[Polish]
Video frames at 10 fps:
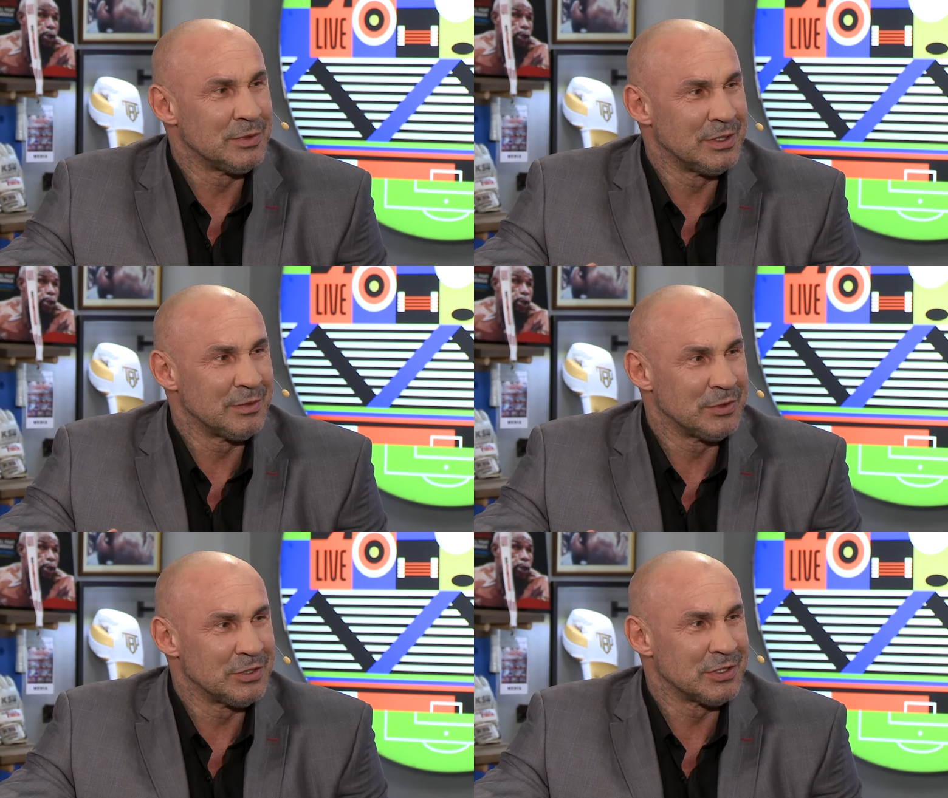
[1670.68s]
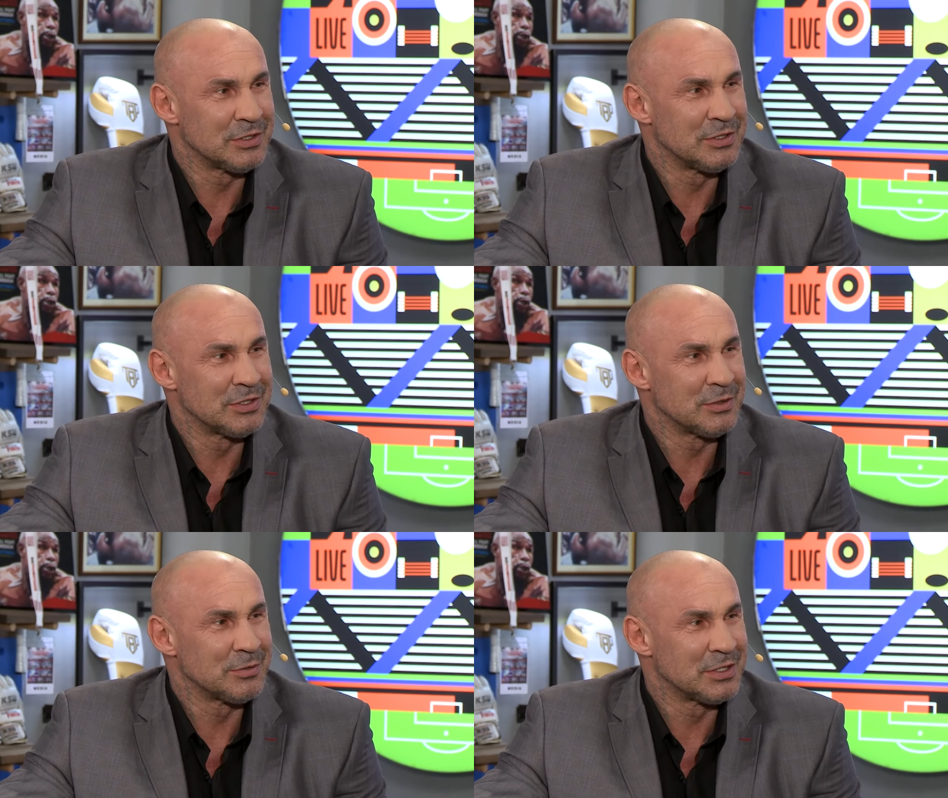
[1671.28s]
innych pięściarzy nie
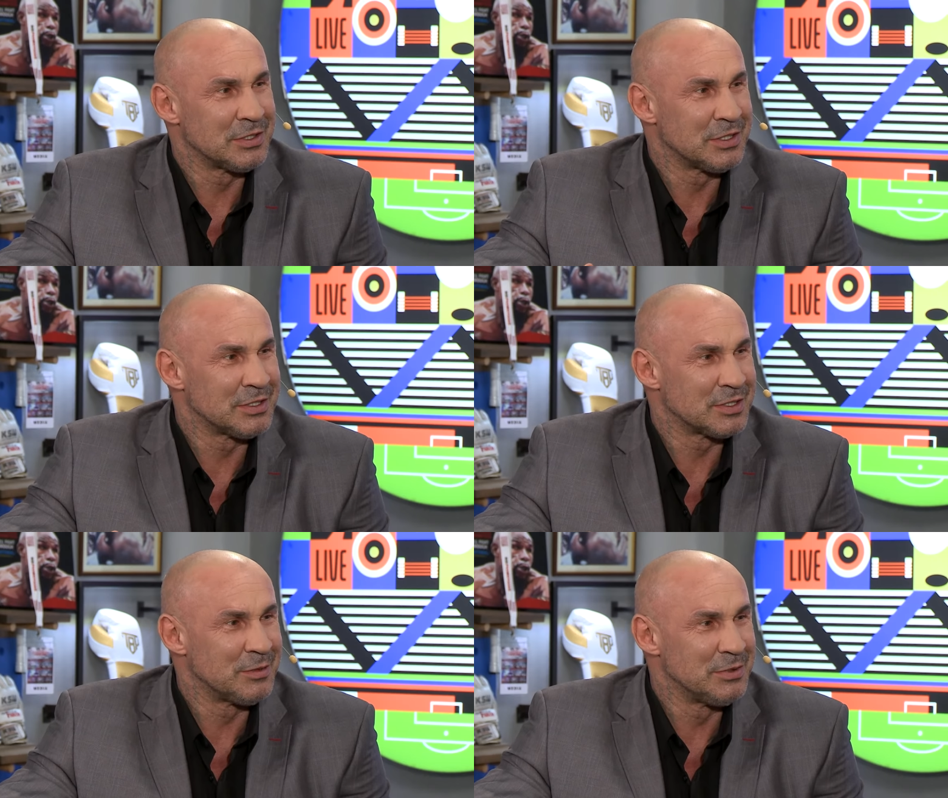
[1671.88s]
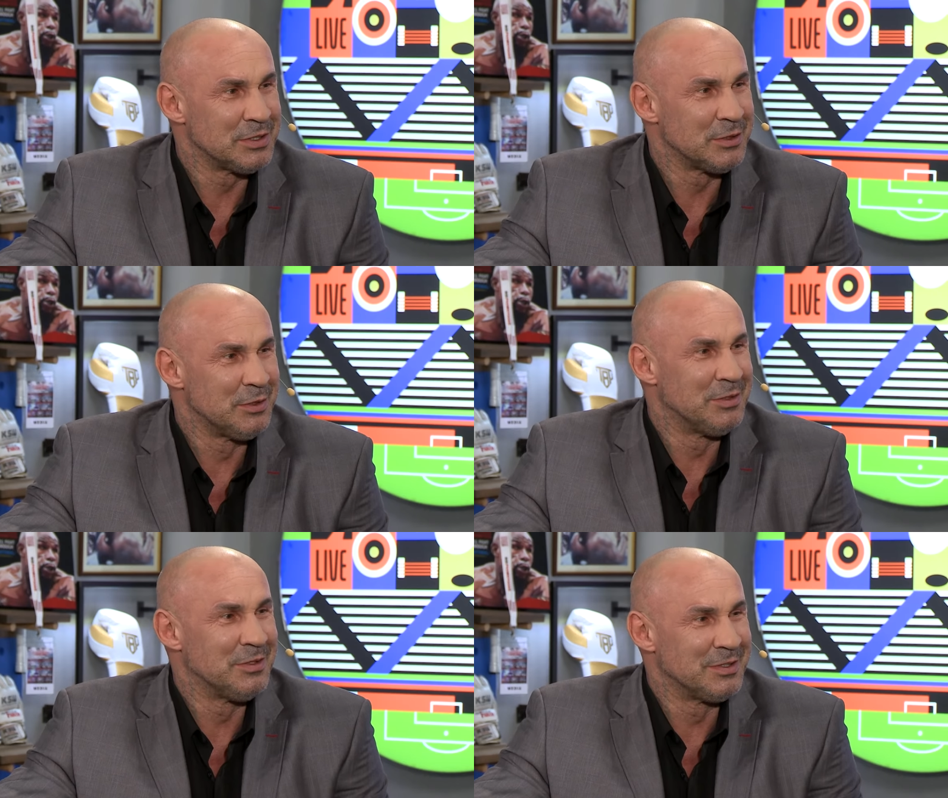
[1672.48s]
chciał zadzierać z komisją.
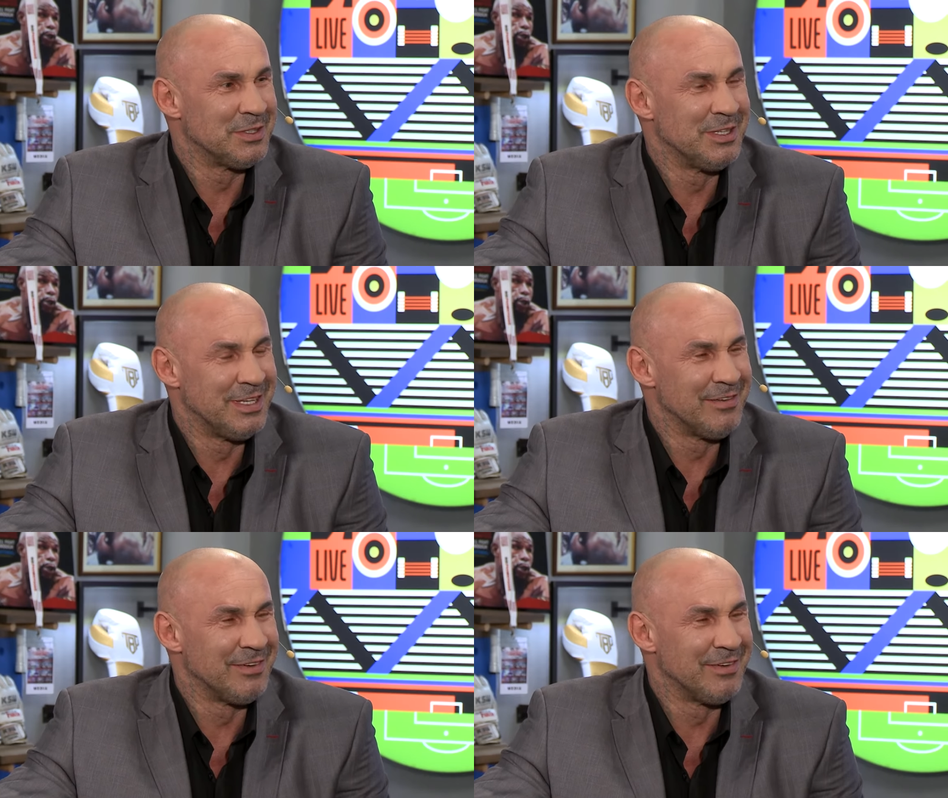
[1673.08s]
Tak, no nie dewady.